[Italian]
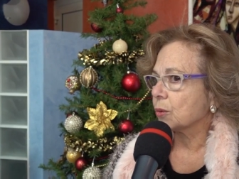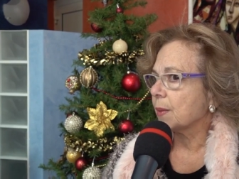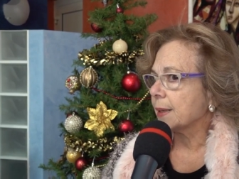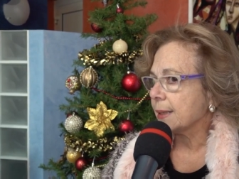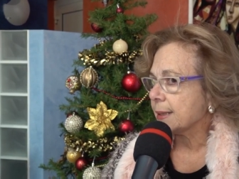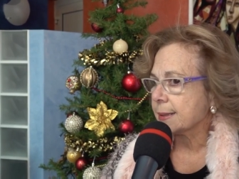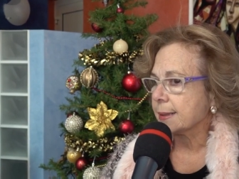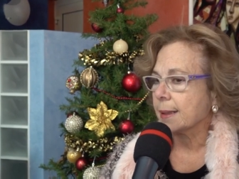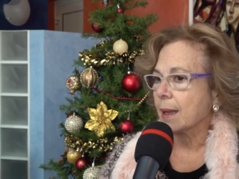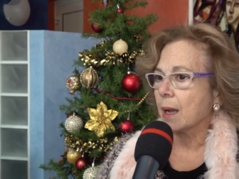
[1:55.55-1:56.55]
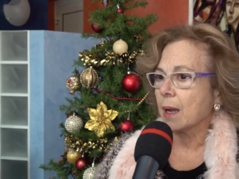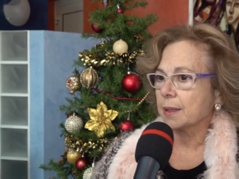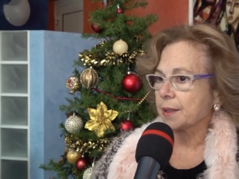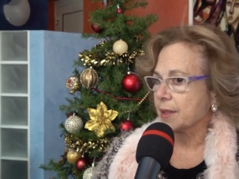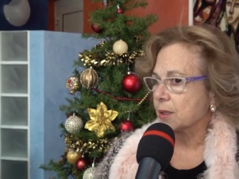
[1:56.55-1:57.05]
urbanistica
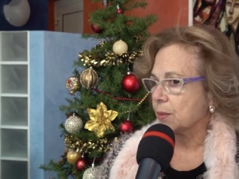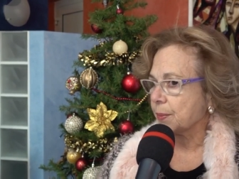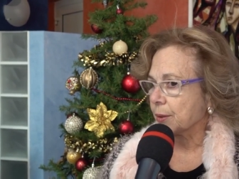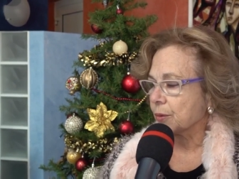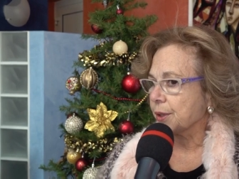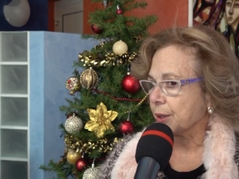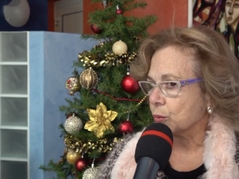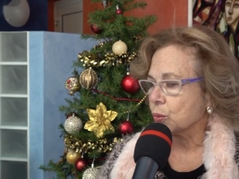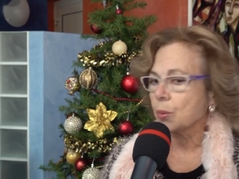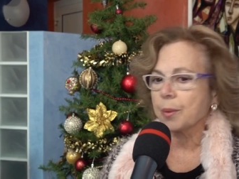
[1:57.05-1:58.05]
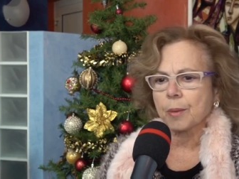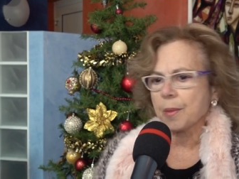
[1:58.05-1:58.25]
attraverso il piano di recupero,